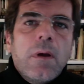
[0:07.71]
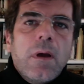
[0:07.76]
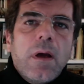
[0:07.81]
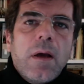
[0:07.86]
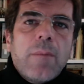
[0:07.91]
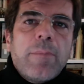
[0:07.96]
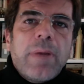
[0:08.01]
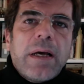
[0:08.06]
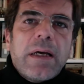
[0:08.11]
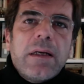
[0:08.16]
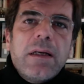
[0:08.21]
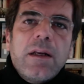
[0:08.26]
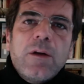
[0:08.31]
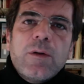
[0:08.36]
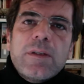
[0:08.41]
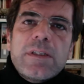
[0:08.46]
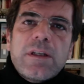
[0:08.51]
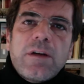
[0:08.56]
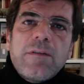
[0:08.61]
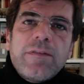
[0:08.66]

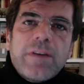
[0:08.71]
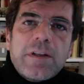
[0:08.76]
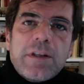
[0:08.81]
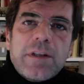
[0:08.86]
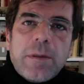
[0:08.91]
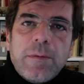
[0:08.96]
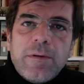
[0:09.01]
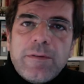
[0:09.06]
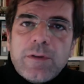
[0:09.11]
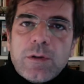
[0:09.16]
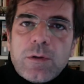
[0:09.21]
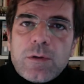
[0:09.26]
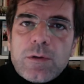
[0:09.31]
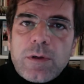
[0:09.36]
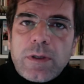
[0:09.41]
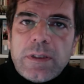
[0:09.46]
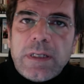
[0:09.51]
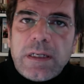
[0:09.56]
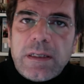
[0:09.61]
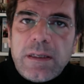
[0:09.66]
Parallelo Zero facciamo
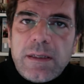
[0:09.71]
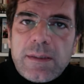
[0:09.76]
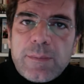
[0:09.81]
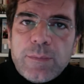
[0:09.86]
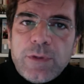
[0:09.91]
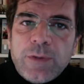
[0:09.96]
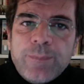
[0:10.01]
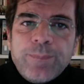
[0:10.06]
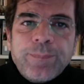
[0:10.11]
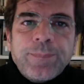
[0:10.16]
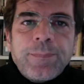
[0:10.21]
fotogiornalismo